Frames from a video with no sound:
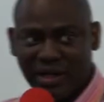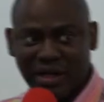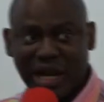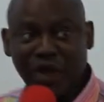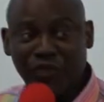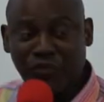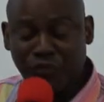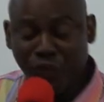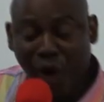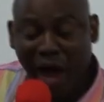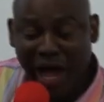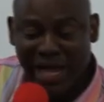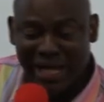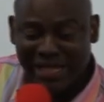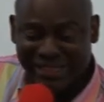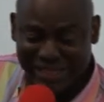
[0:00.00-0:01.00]
La
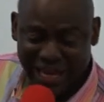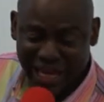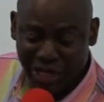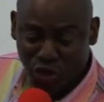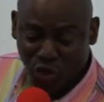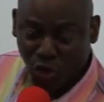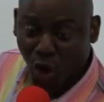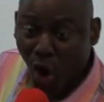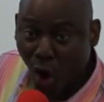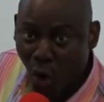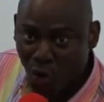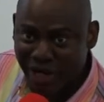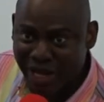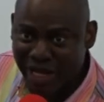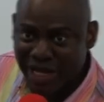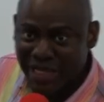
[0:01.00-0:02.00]
foi, c'est une
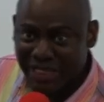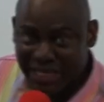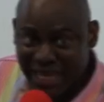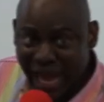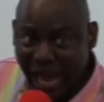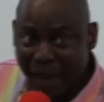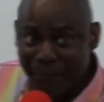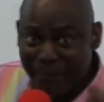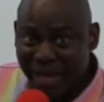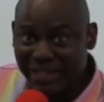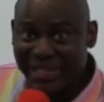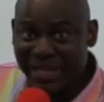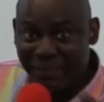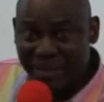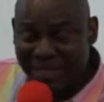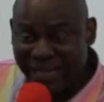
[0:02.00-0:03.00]
code qui amène
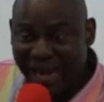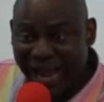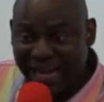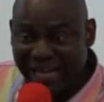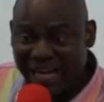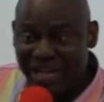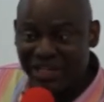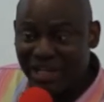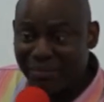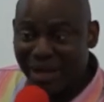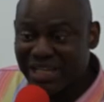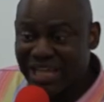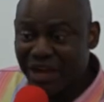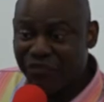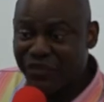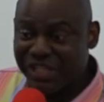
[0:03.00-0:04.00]
des miracles d'une
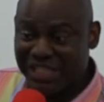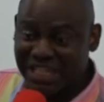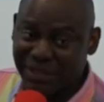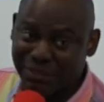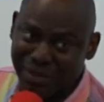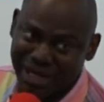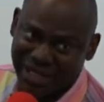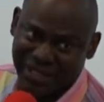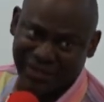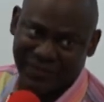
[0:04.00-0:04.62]
manière visible.